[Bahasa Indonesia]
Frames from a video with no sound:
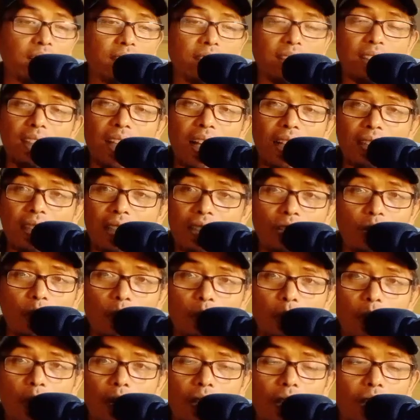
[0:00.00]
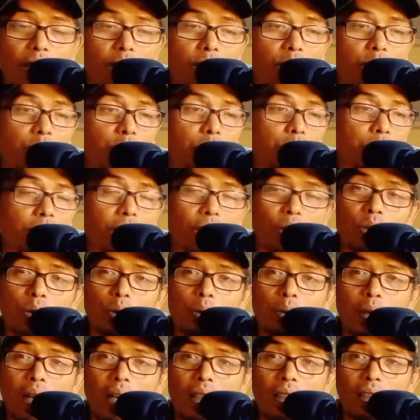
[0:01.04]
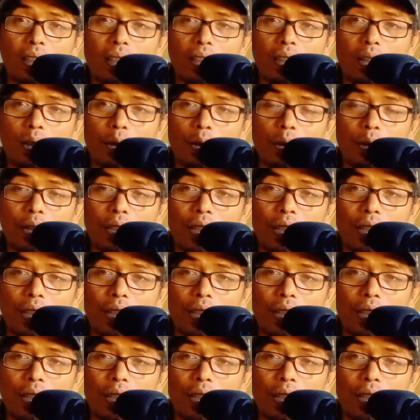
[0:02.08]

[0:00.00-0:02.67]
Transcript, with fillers: tidak sesombong itu, sesumbar itu,